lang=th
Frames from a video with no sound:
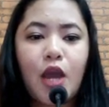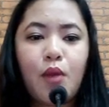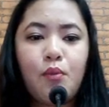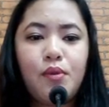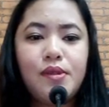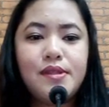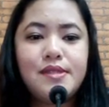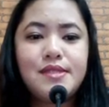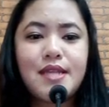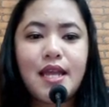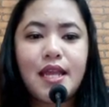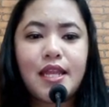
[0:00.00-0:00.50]
การ
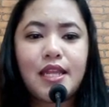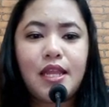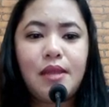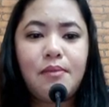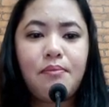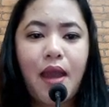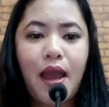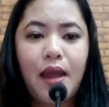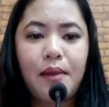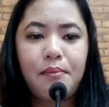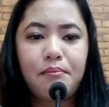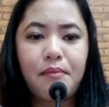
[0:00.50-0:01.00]
วิจัยที่
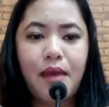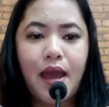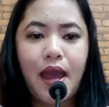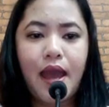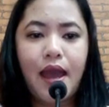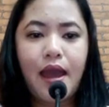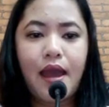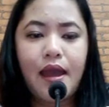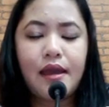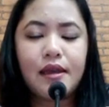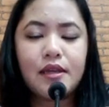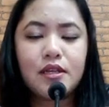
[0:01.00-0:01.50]
ผ่านมา
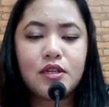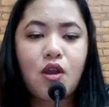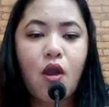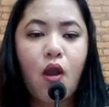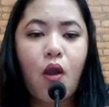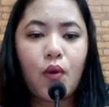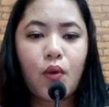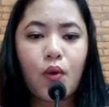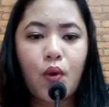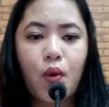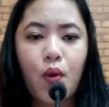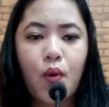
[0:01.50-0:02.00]
ข
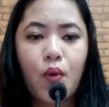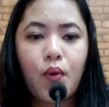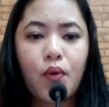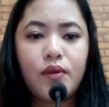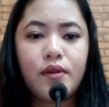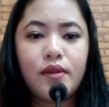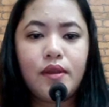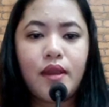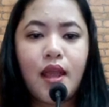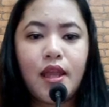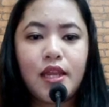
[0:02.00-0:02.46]
องคน